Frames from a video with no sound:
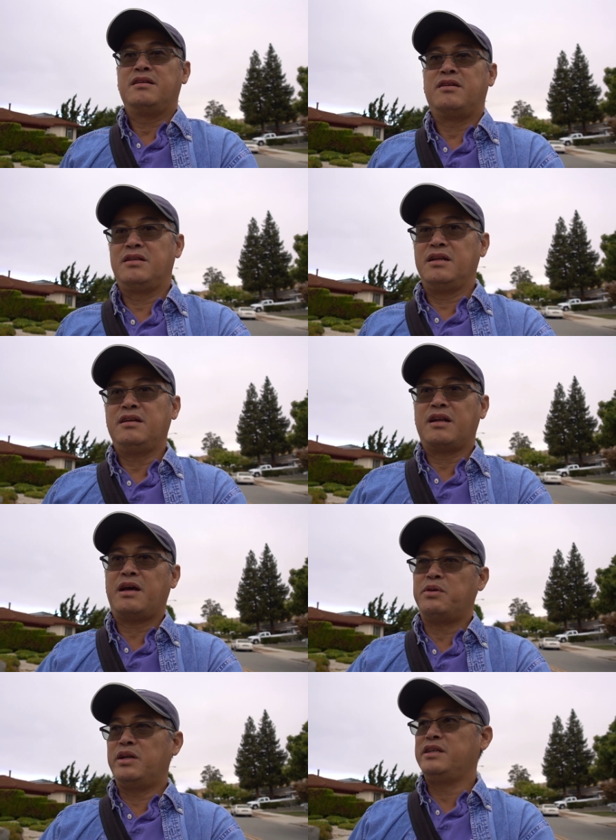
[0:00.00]
rồi tiếng Việt
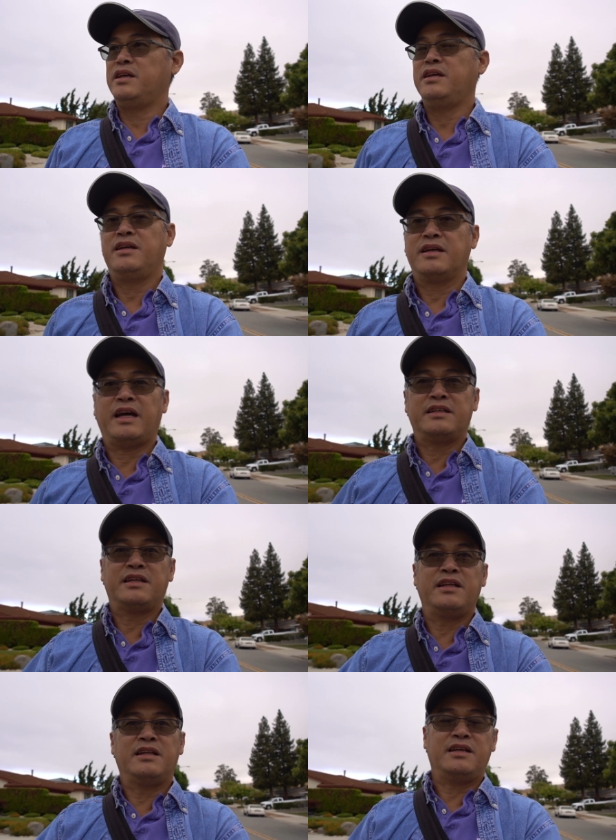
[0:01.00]
Nam gọi là gì,
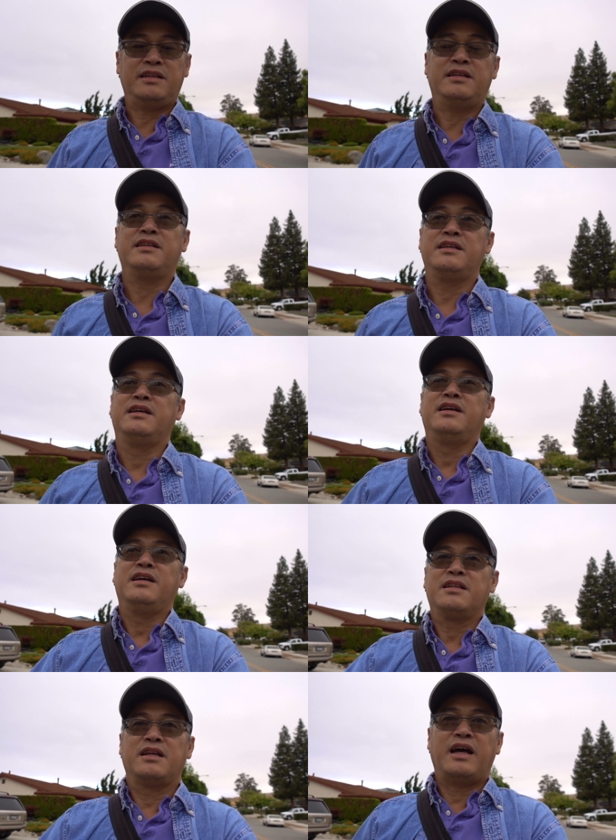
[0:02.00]
canteen hả,
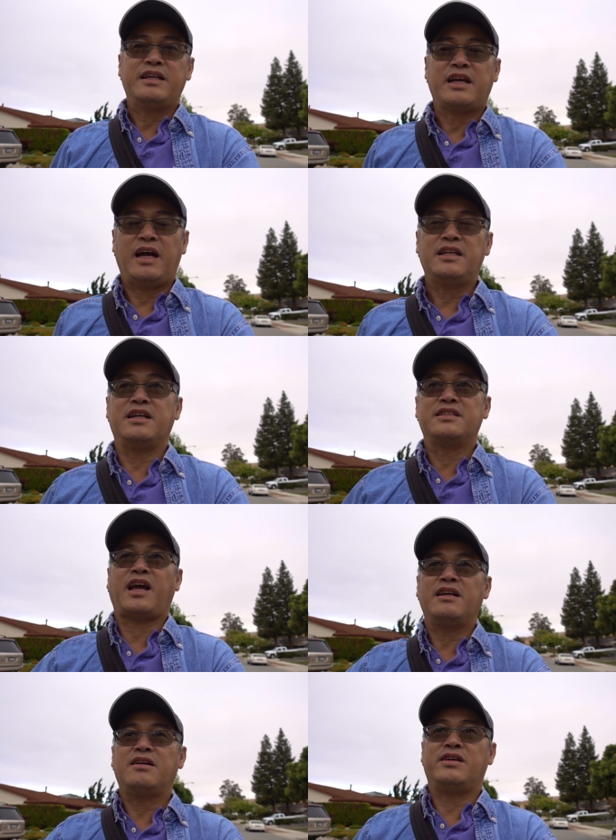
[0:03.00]
thì đã trả tiền
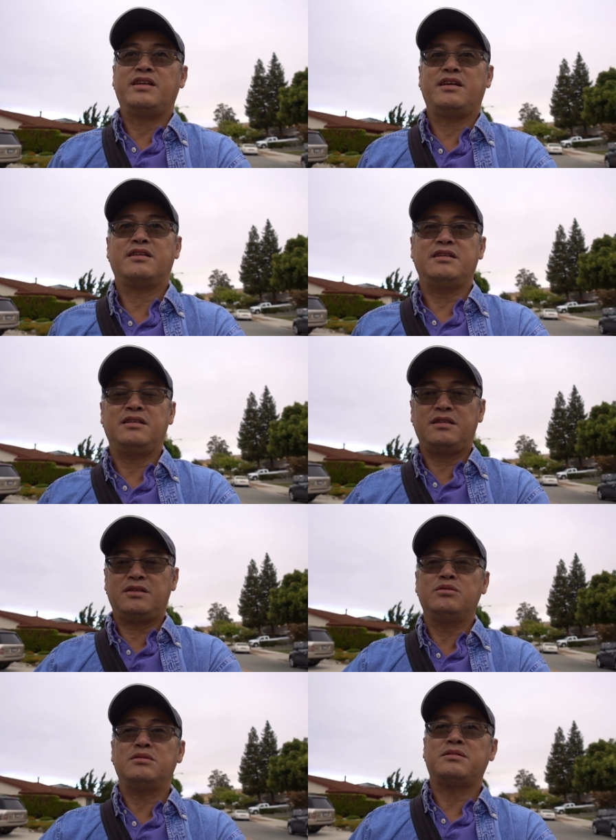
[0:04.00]
sẵn rồi thì cứ
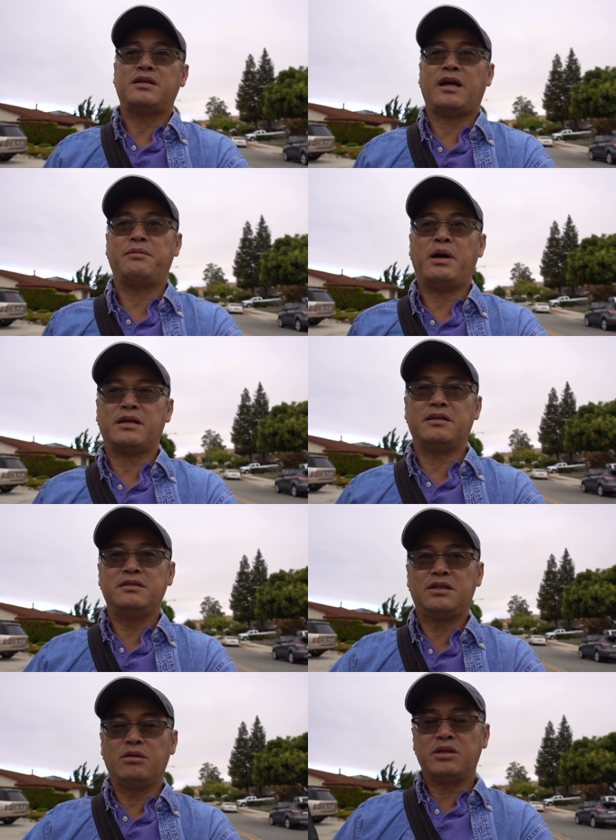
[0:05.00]
xuống ngày ba
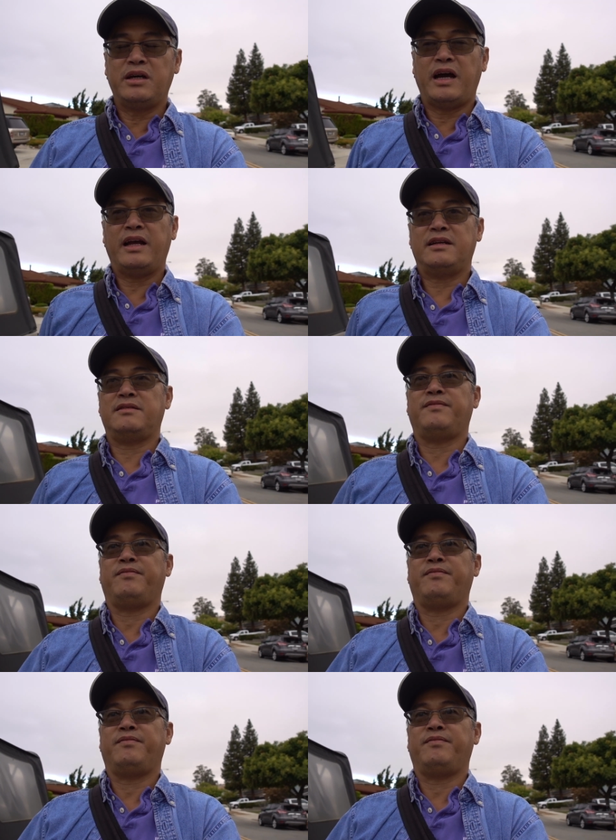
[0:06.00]
cử xuống dưới đó ăn.